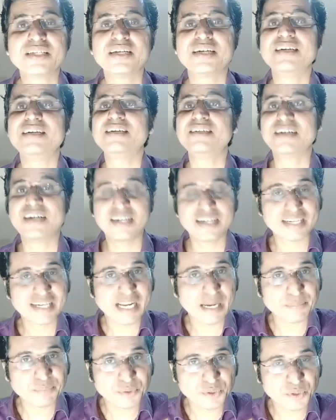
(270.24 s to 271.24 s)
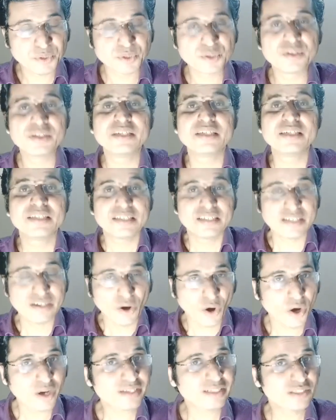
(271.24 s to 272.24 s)
अगर आपको
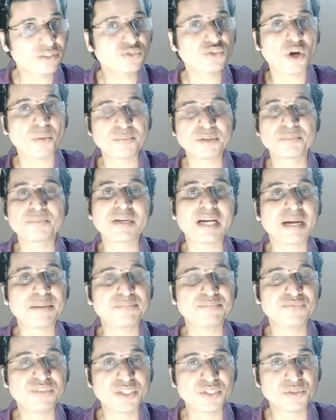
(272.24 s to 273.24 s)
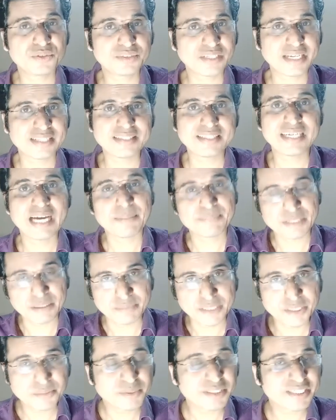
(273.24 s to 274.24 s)
और किस टॉपिक पे आप वीडियोस चाहते हैं आप
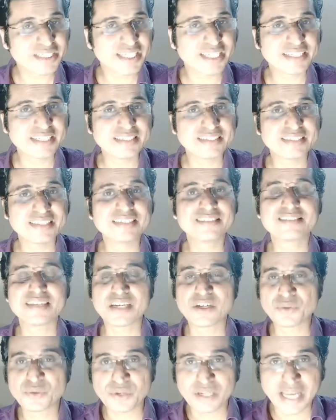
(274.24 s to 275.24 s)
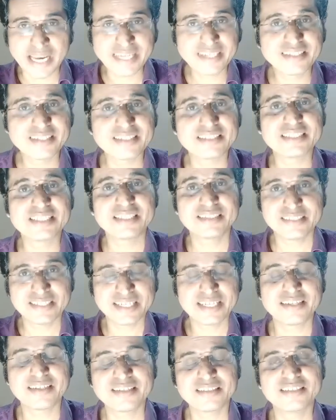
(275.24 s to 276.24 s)
कमेंट में शेयर कीजिए इस चैनल को लाइक कीजिए
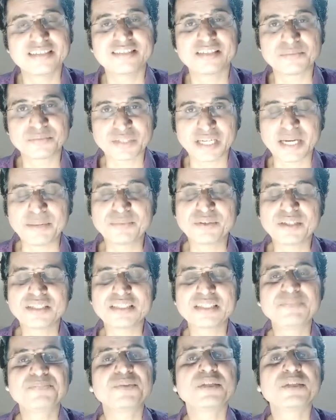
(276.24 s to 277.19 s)
शेयर कीजिए सब्सक्राइब कीजिए